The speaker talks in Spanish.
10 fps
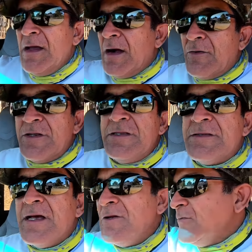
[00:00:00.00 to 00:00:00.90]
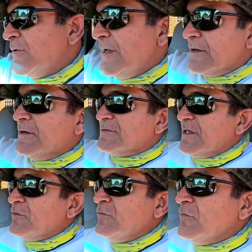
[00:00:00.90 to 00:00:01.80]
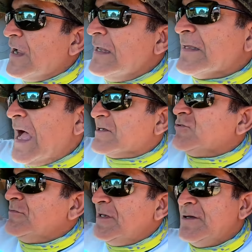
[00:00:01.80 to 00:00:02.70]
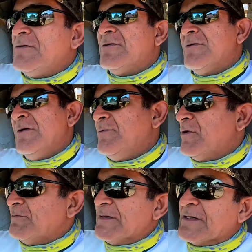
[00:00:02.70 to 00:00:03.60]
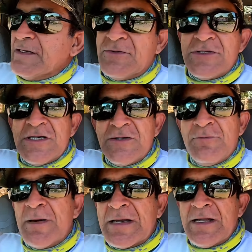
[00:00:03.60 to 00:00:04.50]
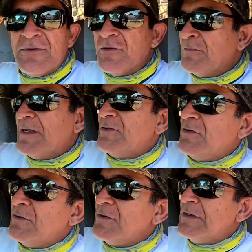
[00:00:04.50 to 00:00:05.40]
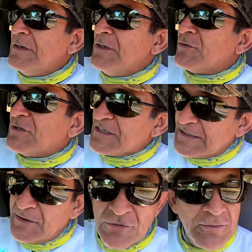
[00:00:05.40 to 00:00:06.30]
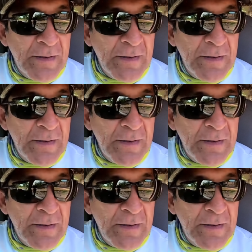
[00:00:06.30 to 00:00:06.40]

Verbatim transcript: ahorita los voy a hacer un caldazo. Me dijo, no, pues los pescaditos chiquitos para el caldo nomás, no. Entonces ahí tengo unos